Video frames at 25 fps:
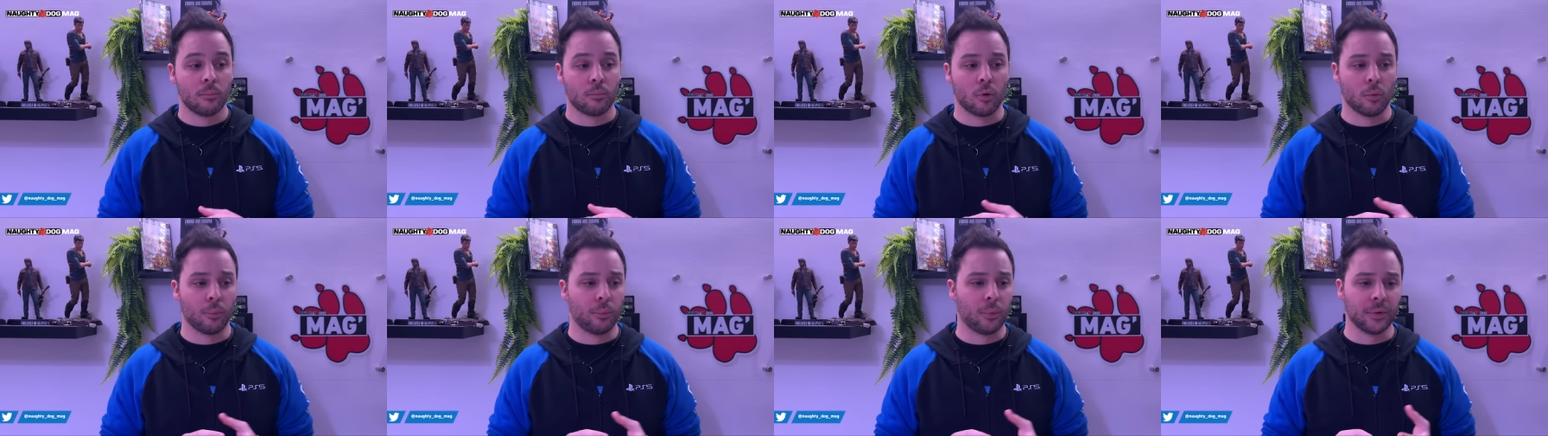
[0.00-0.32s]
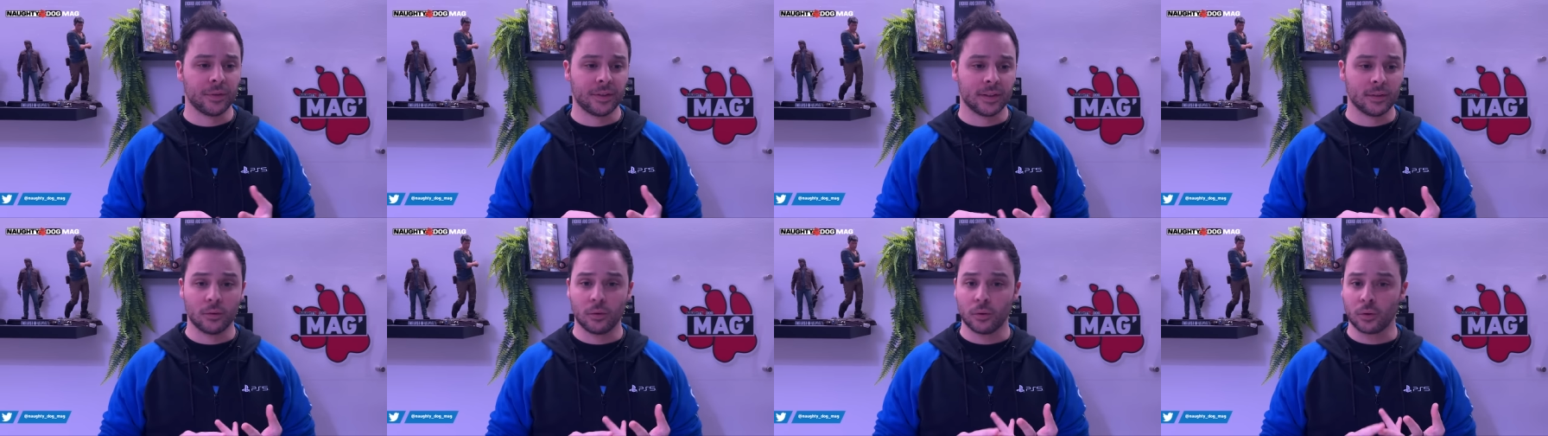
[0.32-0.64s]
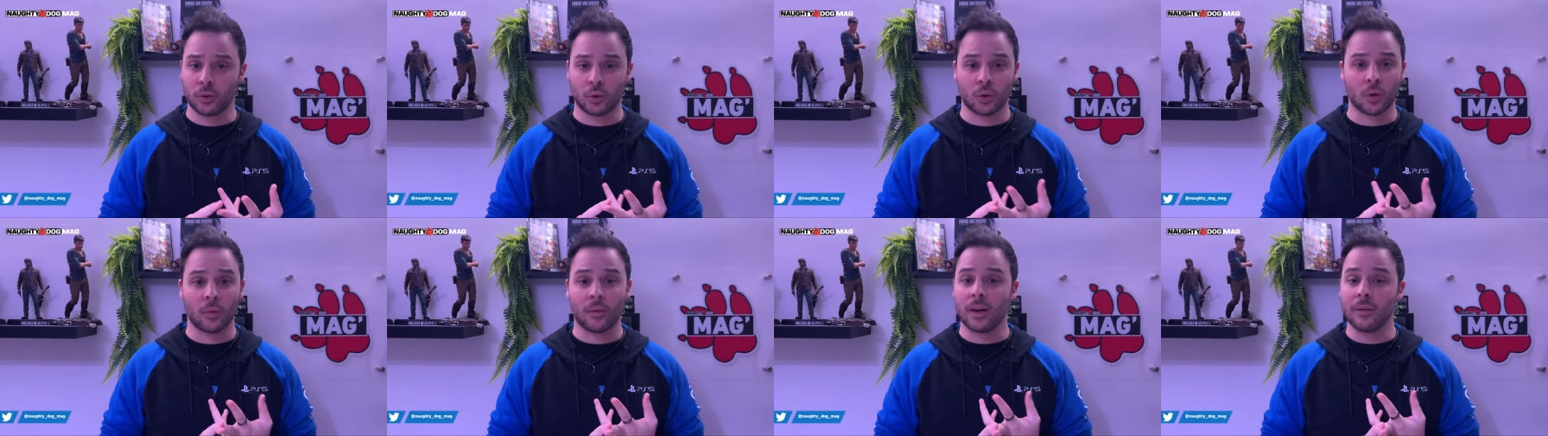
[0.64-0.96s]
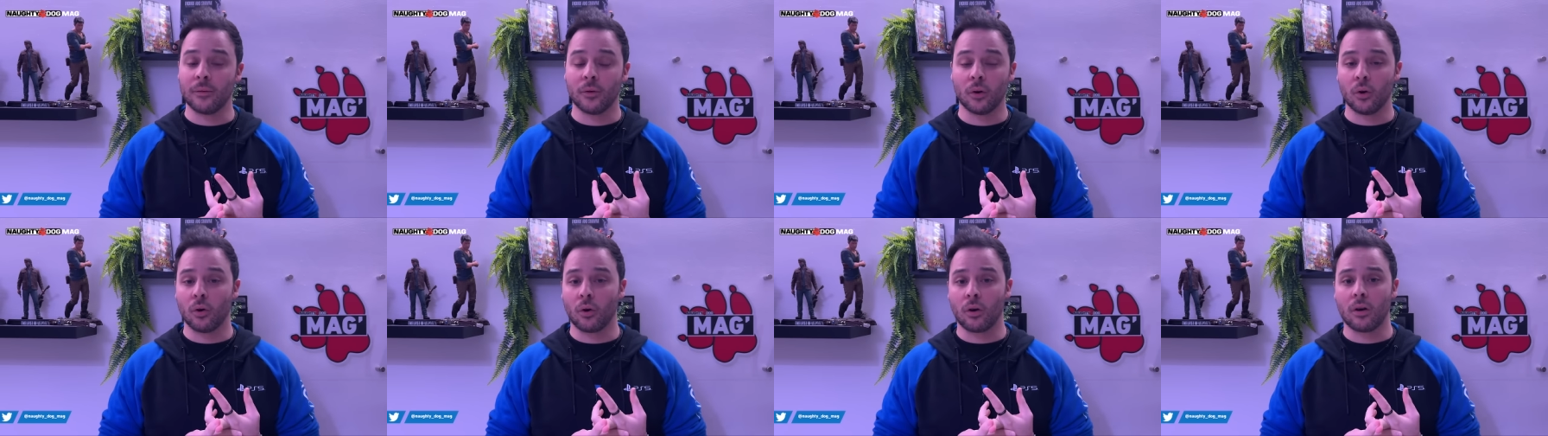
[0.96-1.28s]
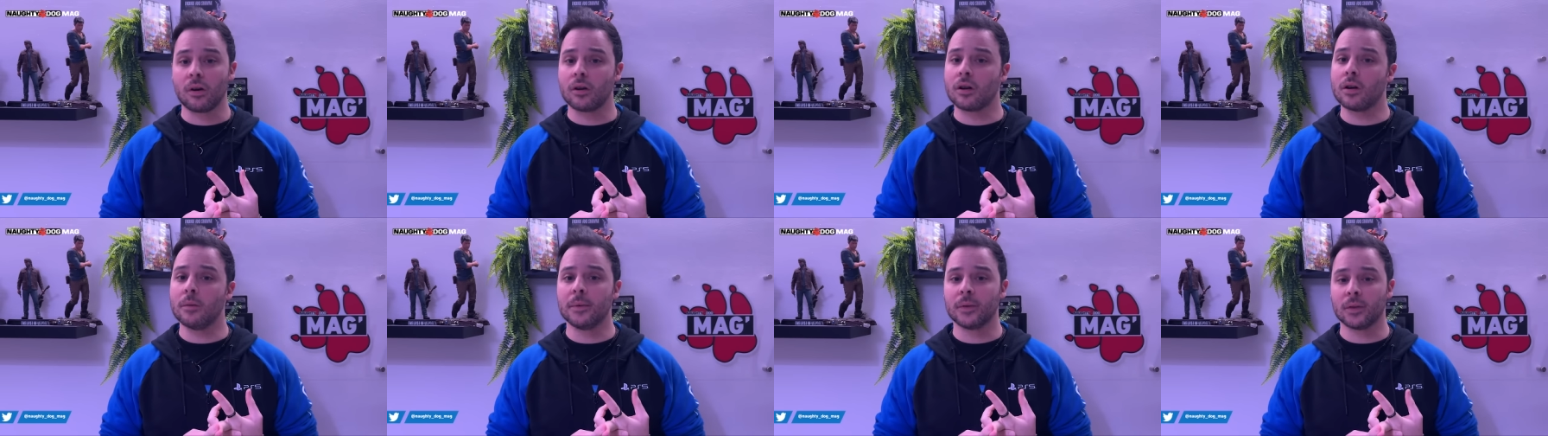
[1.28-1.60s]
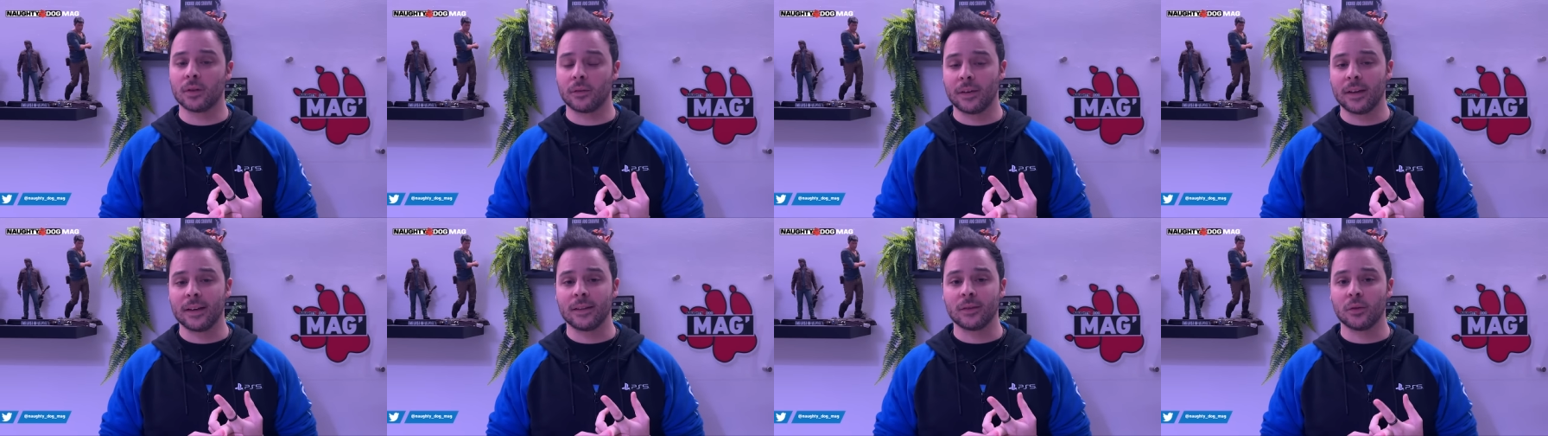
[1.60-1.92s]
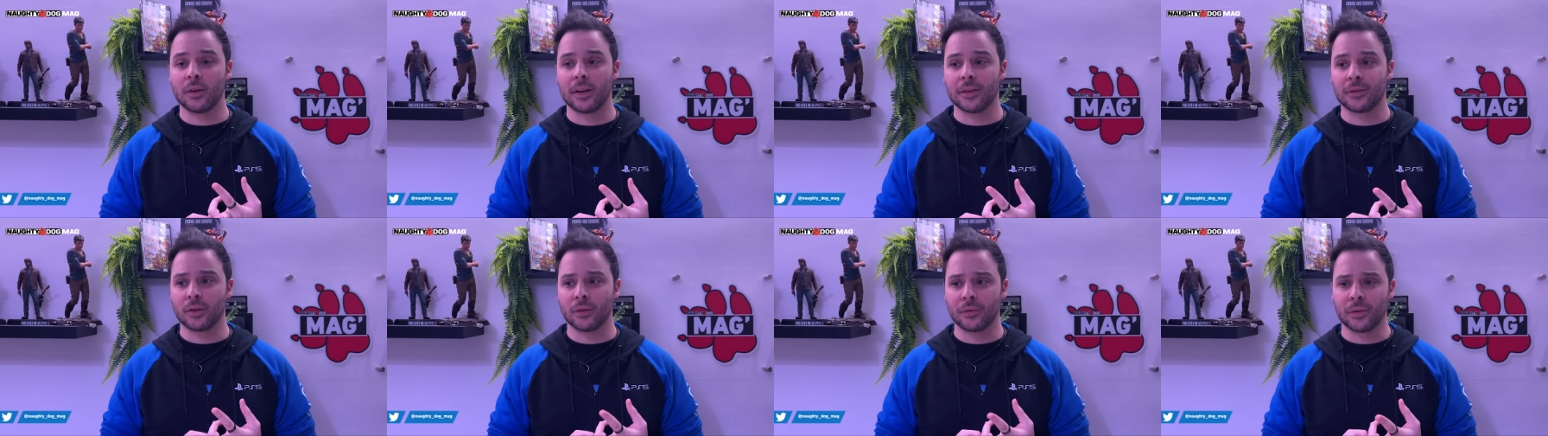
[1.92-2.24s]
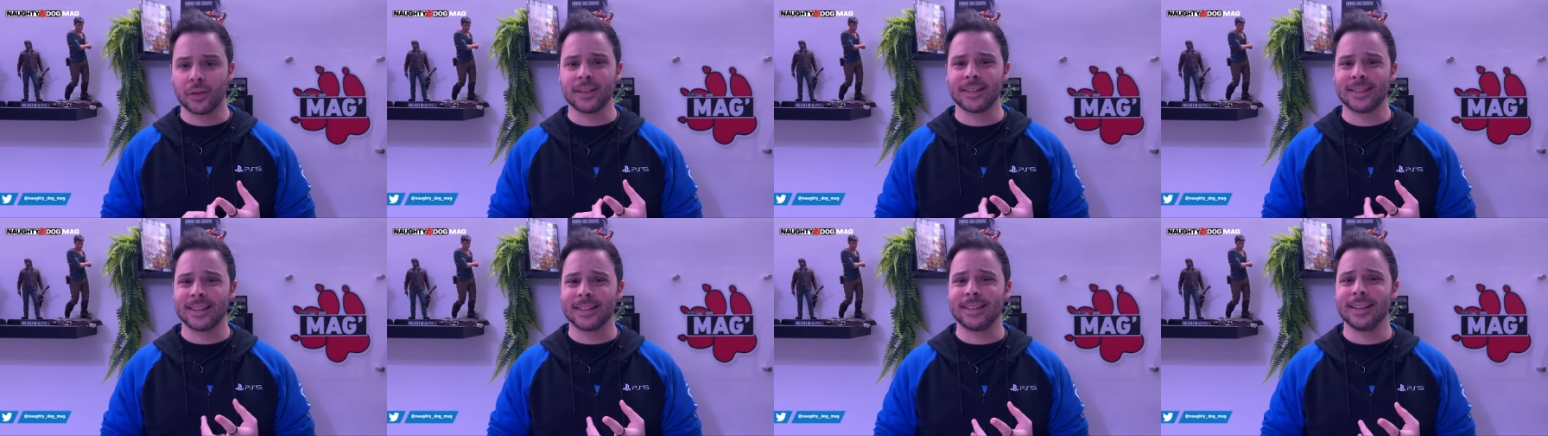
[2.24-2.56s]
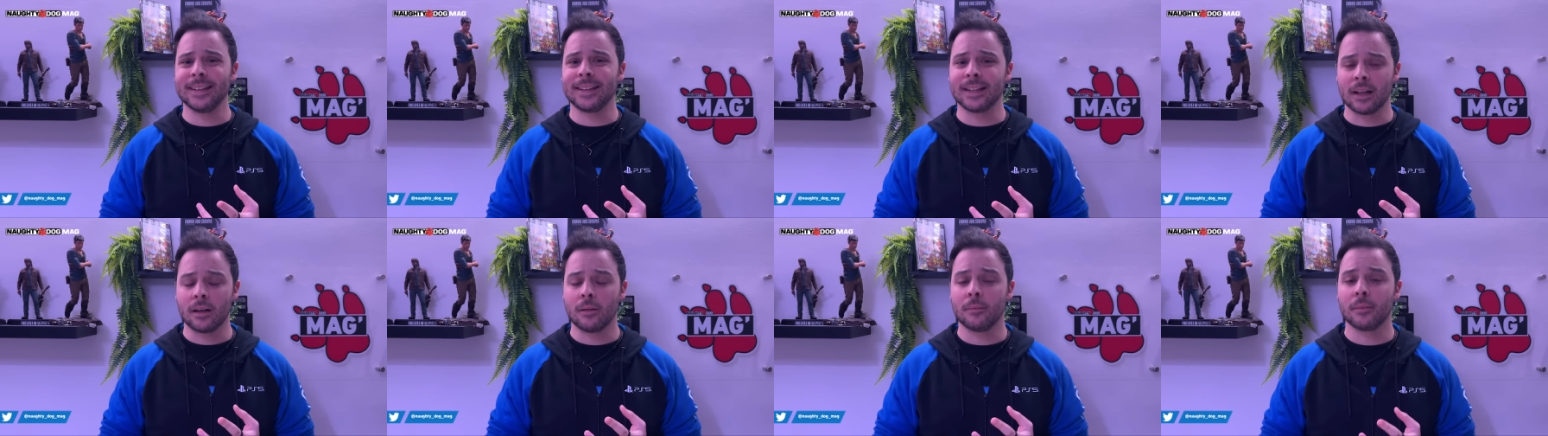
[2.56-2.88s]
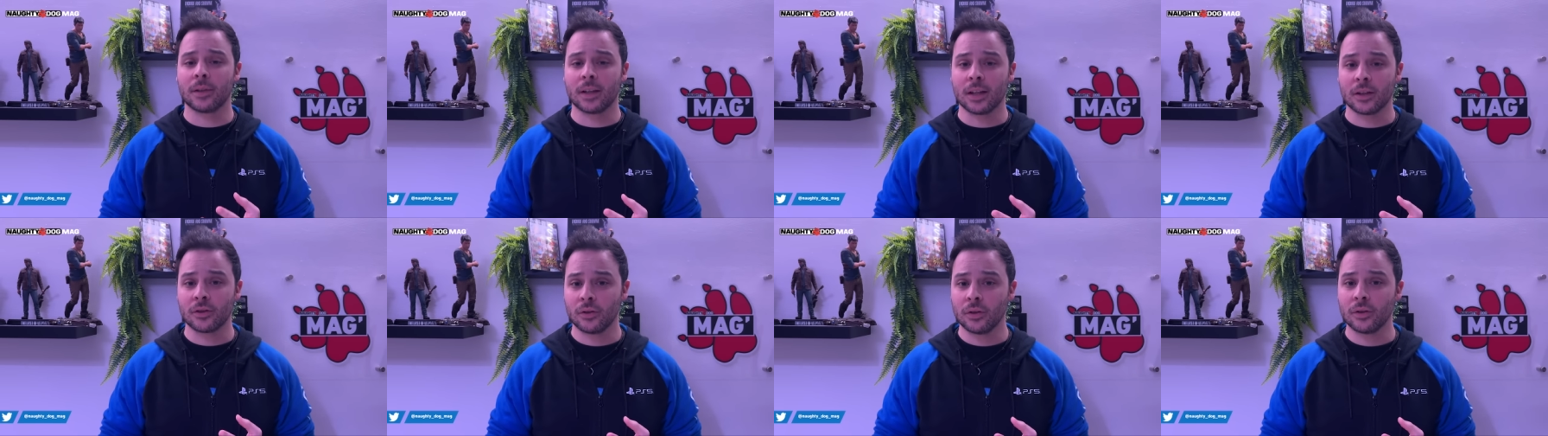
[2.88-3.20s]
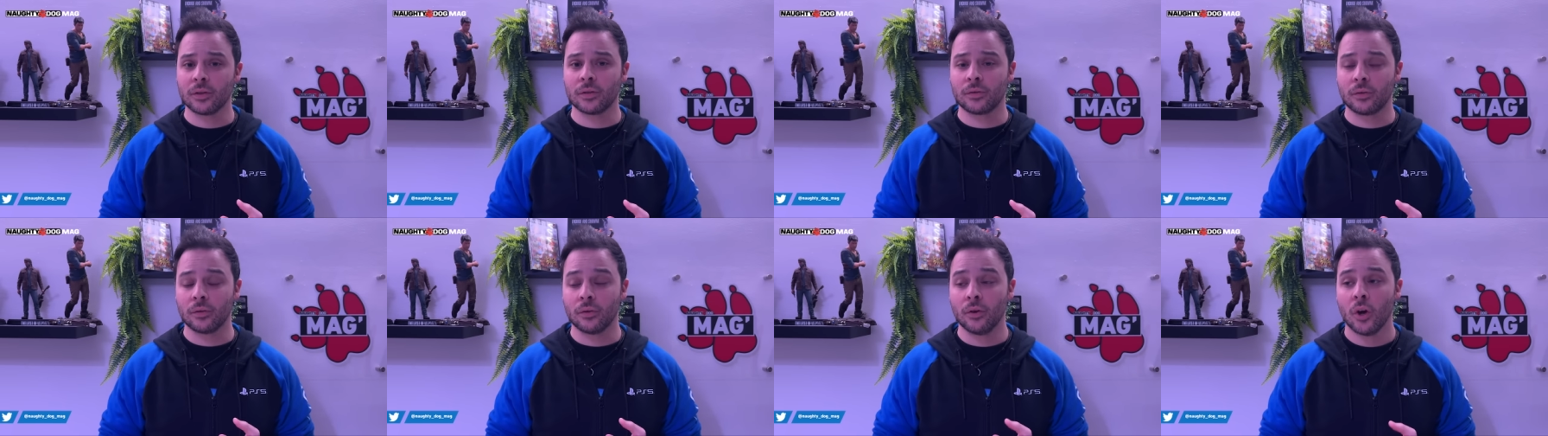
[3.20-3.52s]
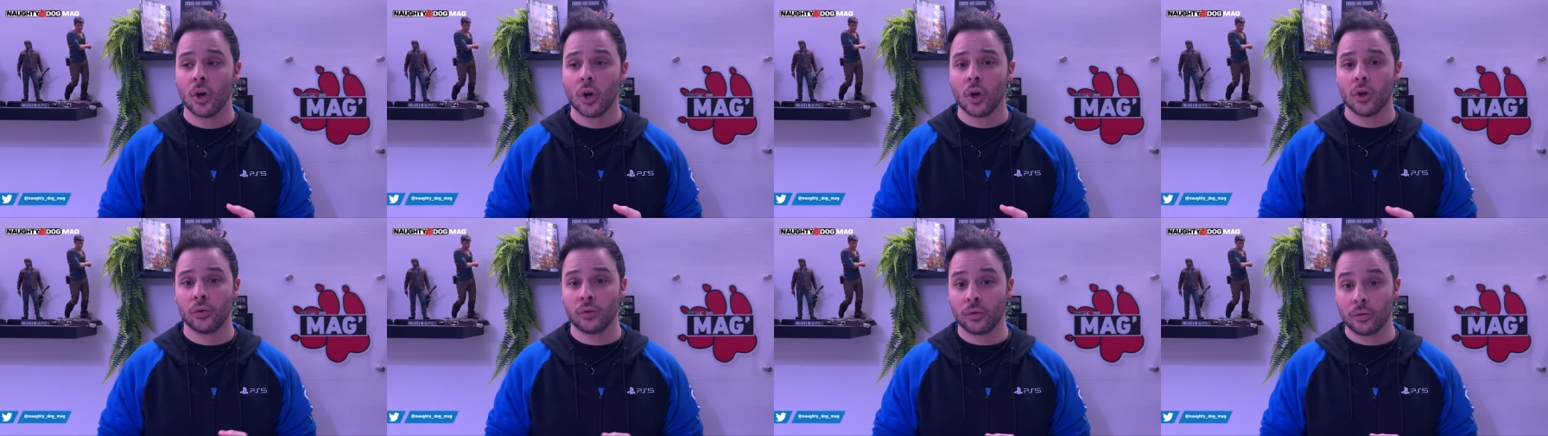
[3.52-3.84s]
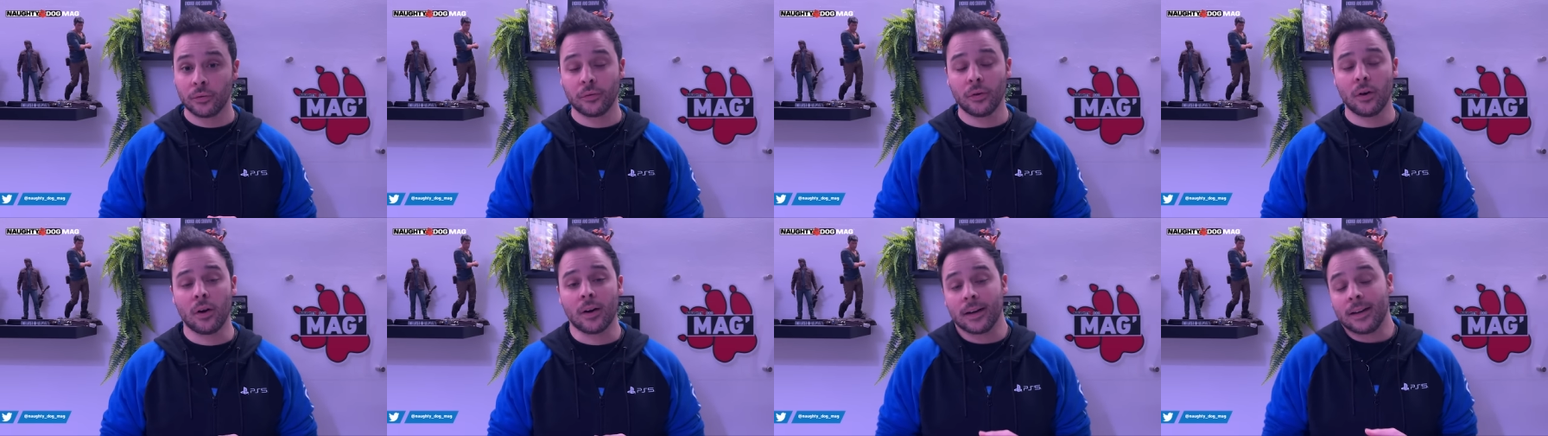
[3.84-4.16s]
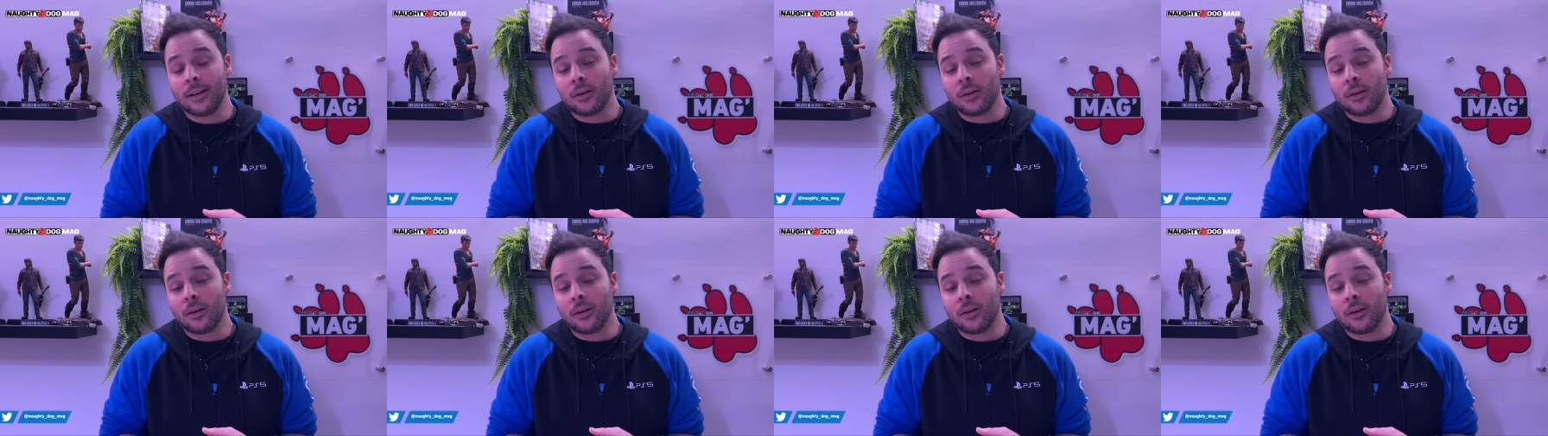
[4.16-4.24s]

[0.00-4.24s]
proposer du survival horror comme ils ont fait avec The Last of Us, c'était quand même quelque chose de, fort.